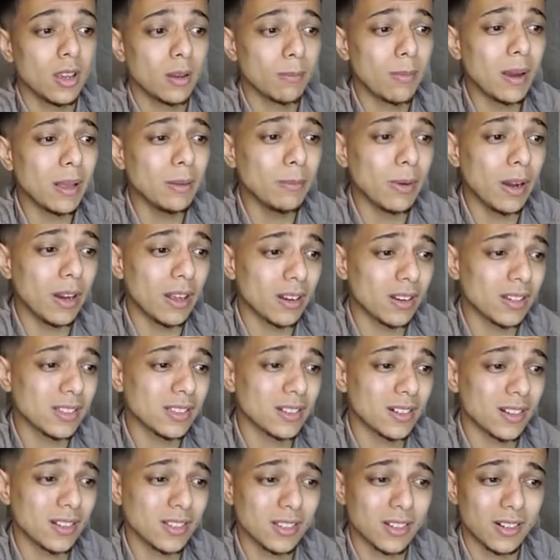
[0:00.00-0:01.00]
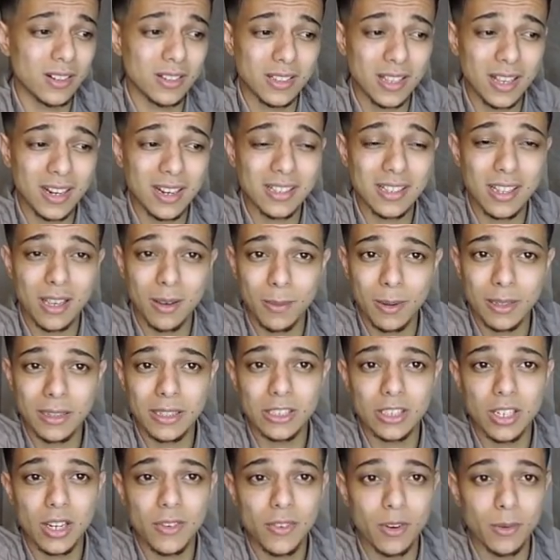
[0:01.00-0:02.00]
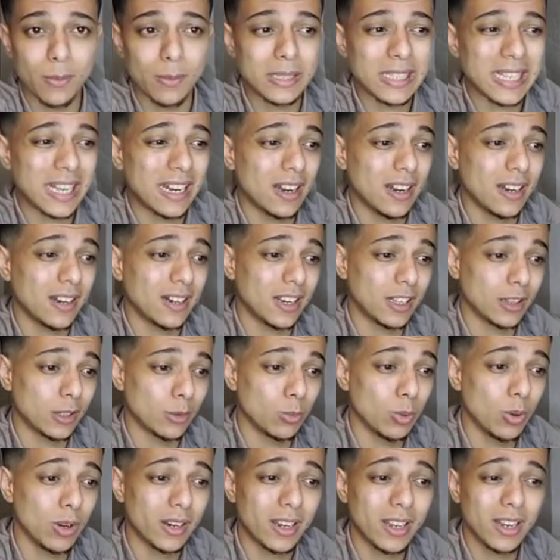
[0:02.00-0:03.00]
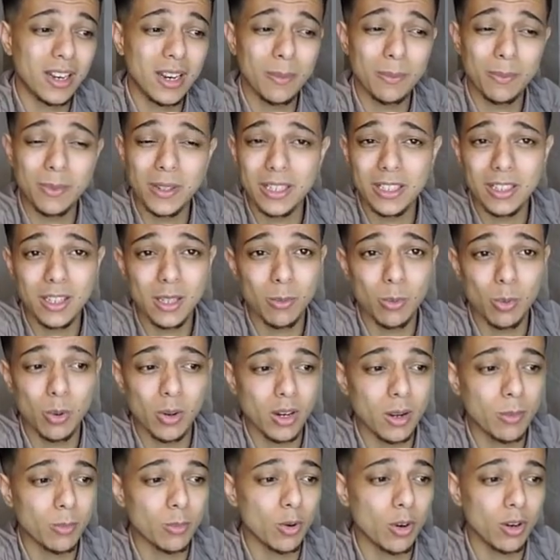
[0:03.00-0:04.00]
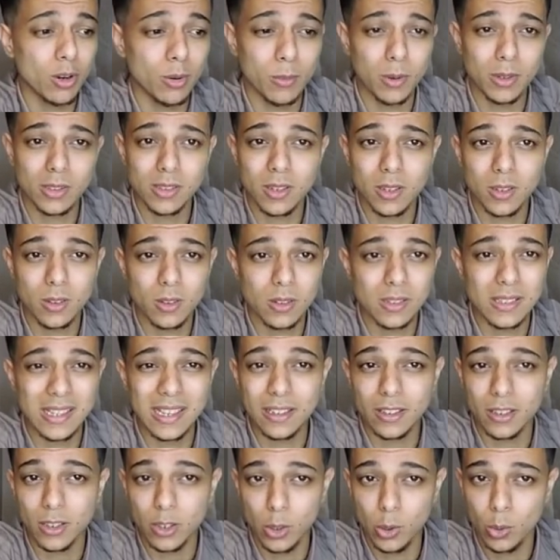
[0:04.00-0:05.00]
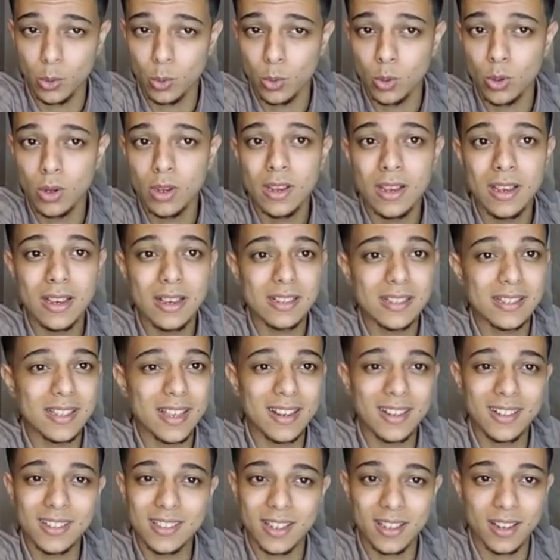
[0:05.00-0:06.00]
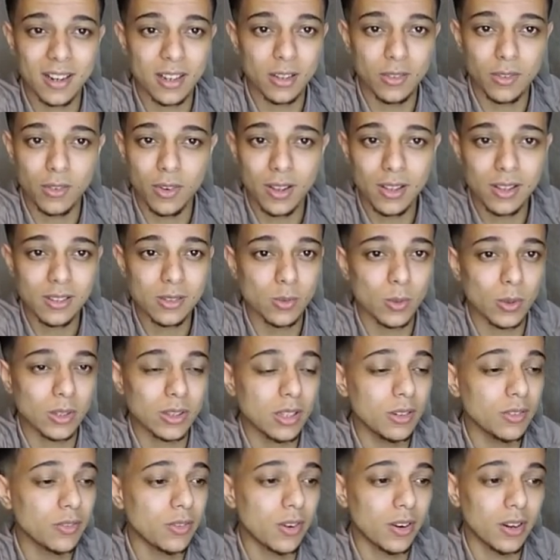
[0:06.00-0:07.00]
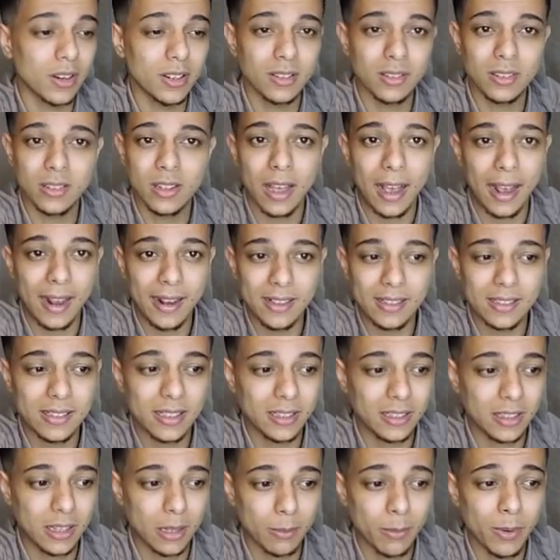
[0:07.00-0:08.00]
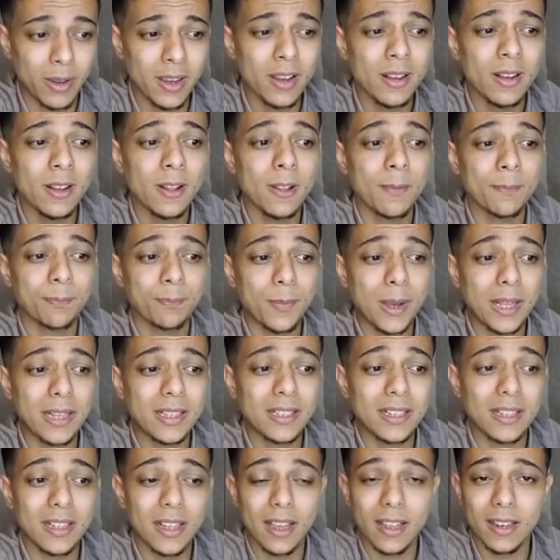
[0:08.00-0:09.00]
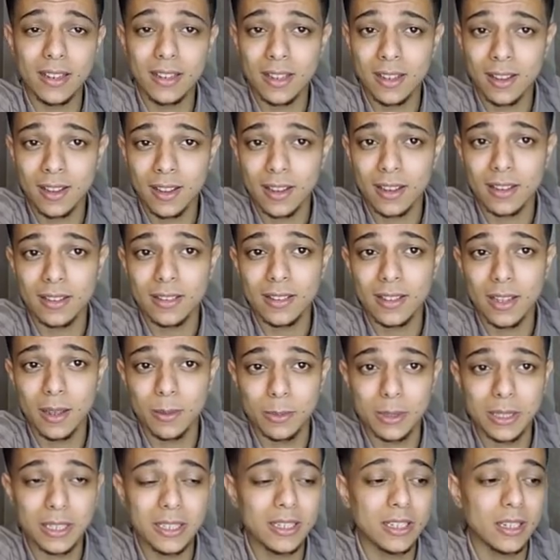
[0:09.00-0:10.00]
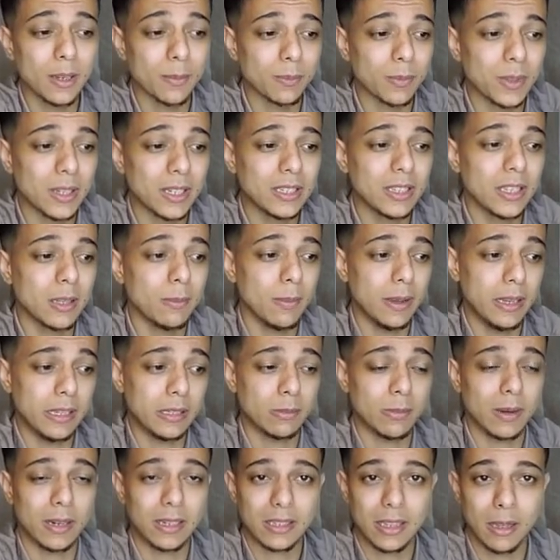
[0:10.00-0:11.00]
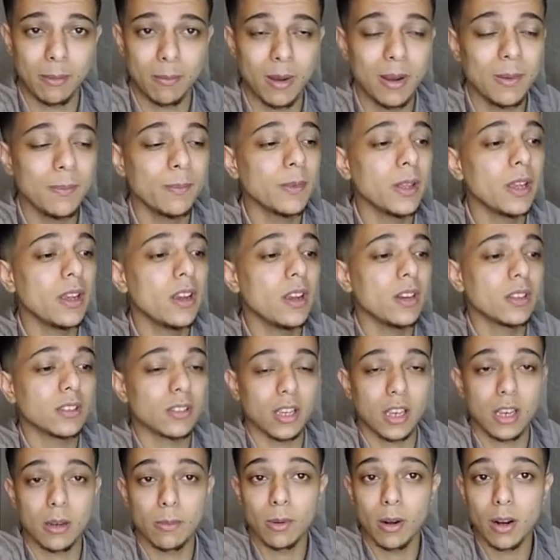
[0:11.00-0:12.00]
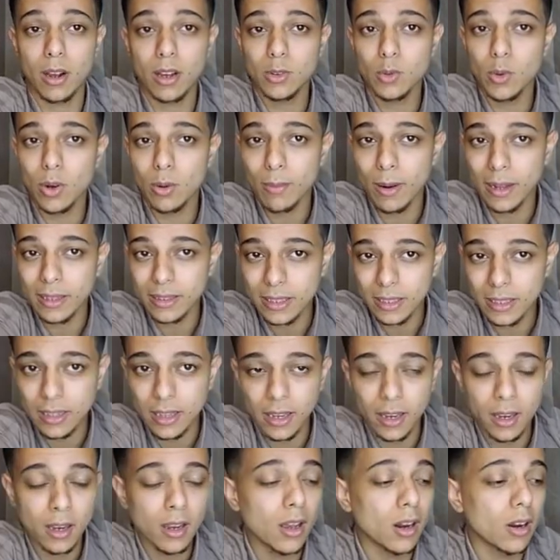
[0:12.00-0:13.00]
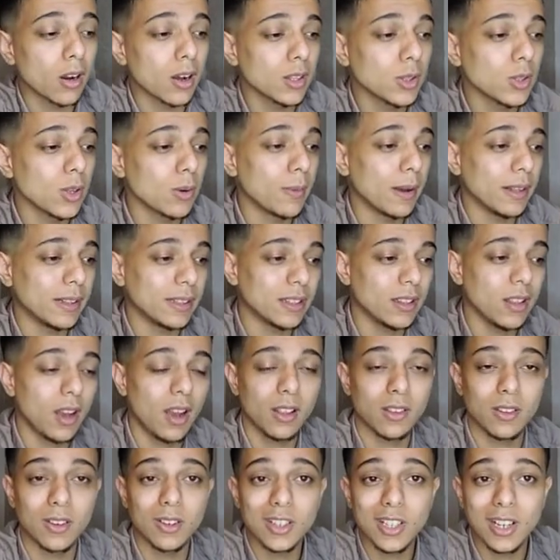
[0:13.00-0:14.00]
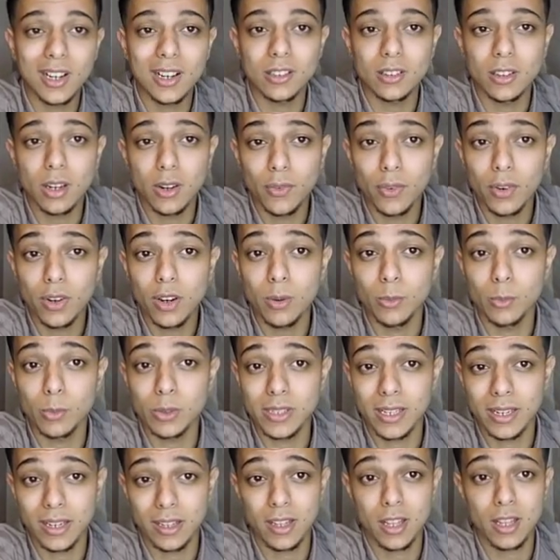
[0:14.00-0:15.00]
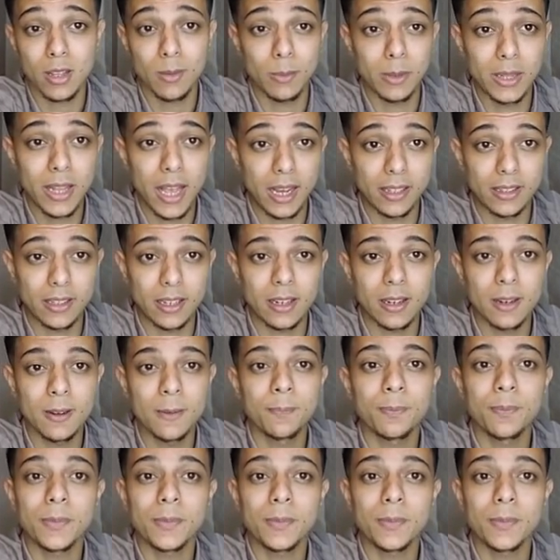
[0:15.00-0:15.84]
بعد ما خلصت نص الرسالة زي ما انت شايف المثال اللي انا كاتبه لك هنا بتكتب له هنا بكل بساطة ثانك يو ثانكس ان ادفانس وات ايفر انت عايز تكتب ايه بعد كده هنا انت بتيجي بتكتب اسمك تمام طيب الخطوه اللي بعد كده ايه الخطوه اللي بعد كده حضرتك هترفق المستندات بتاعتك